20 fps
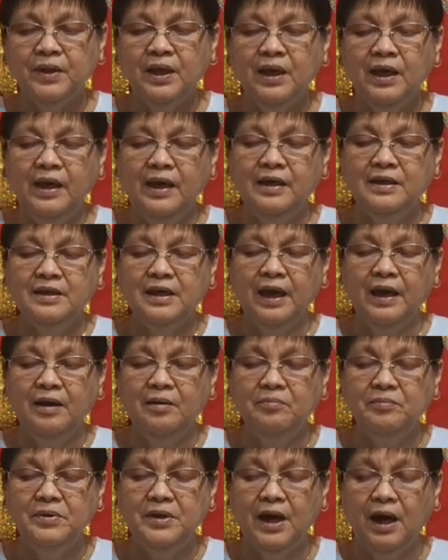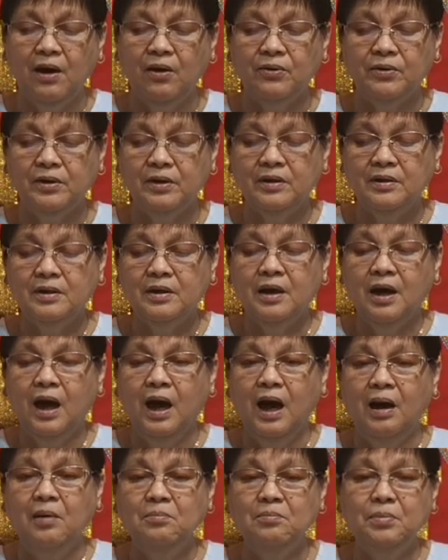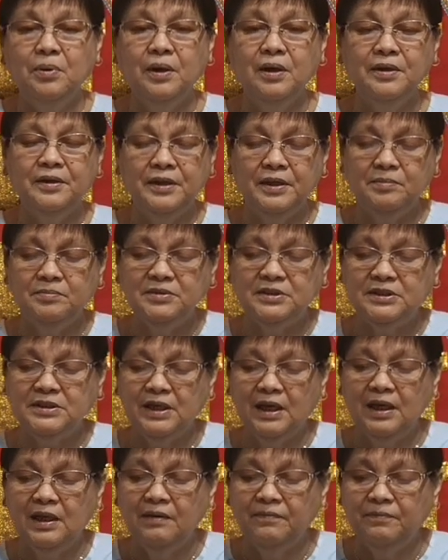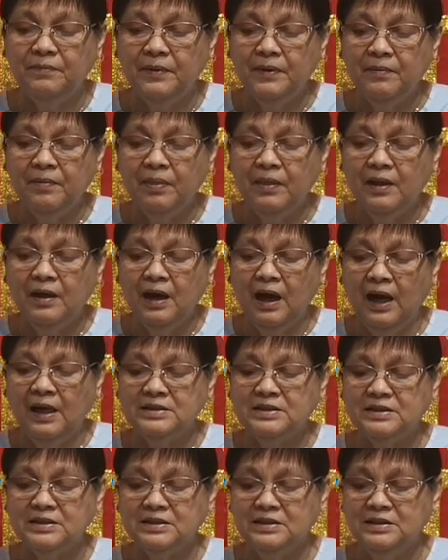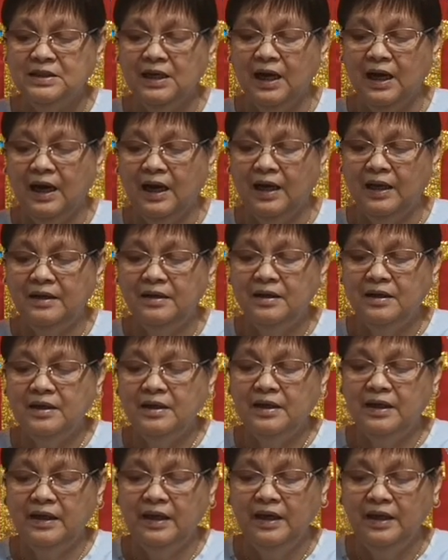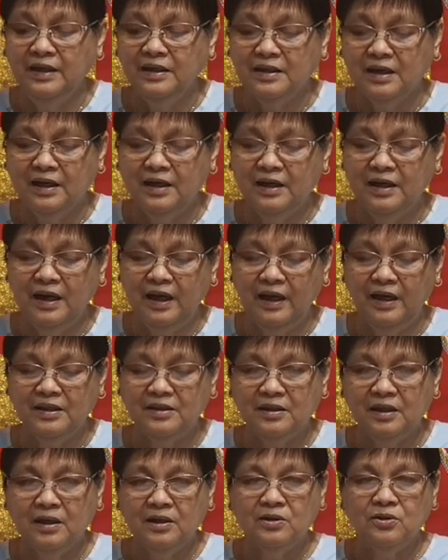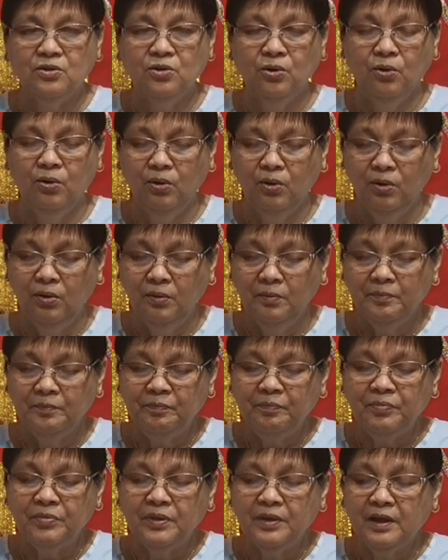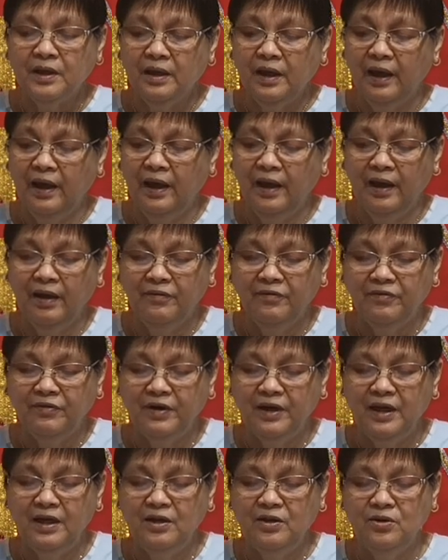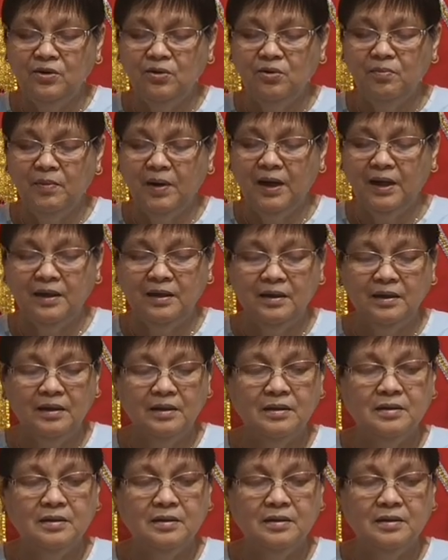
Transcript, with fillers: He came down, humbled himself as God incarnate to every human